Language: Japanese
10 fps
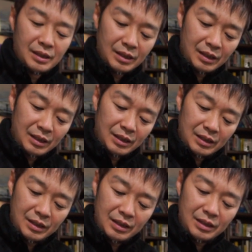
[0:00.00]

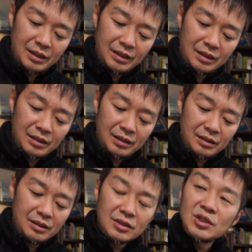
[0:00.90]

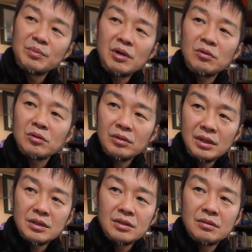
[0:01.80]
えー、スマホと
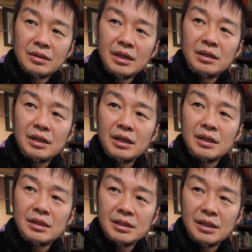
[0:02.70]
ね、すぐ連
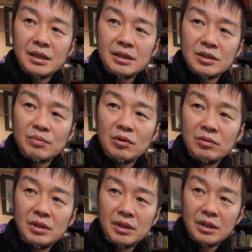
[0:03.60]
携して、
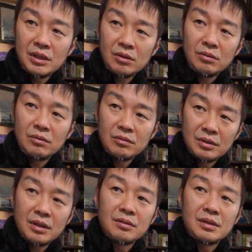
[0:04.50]
スマホにデータを
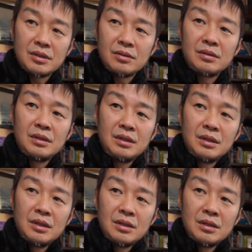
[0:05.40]
送れるんですよ。
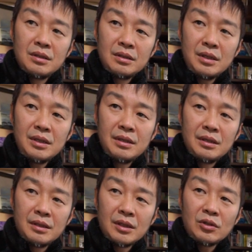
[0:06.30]
で、
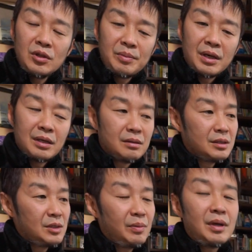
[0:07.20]
例えば、
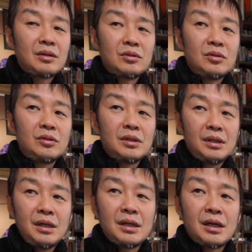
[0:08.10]
しばらく撮っ
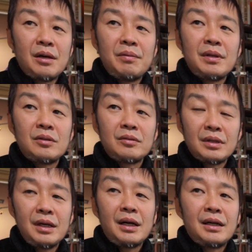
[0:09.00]
てカフェと
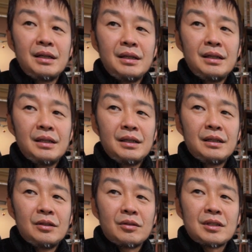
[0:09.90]
か、
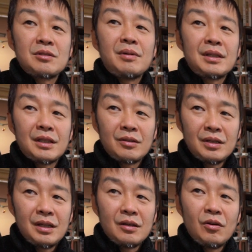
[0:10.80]
どっか座った時、
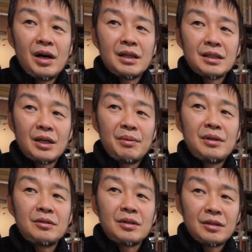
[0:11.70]
ご飯食べ
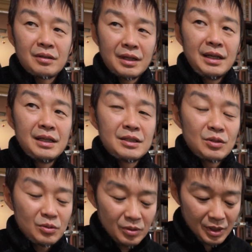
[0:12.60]
る時とかね、
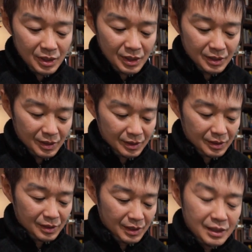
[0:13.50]
そういう時に
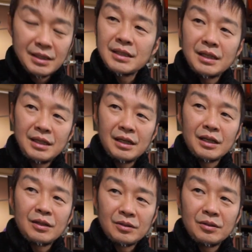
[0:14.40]
インスタにあ
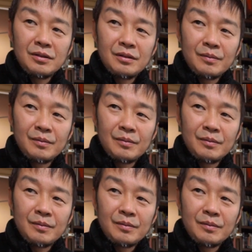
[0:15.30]
げると。も